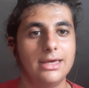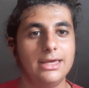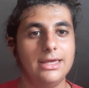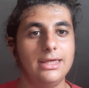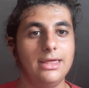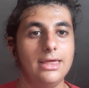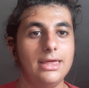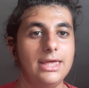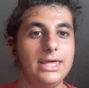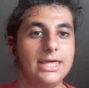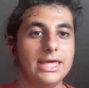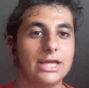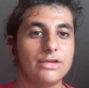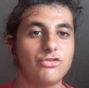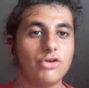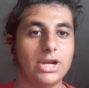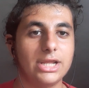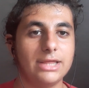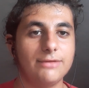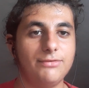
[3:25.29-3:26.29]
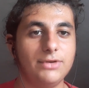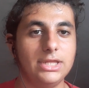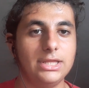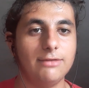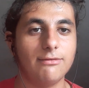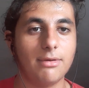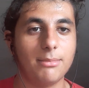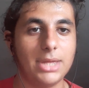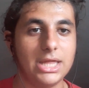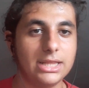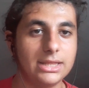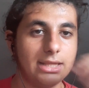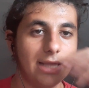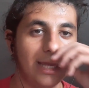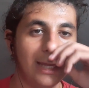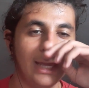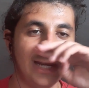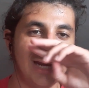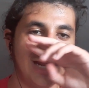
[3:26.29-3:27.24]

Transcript: eh, ingaggiare definitivamente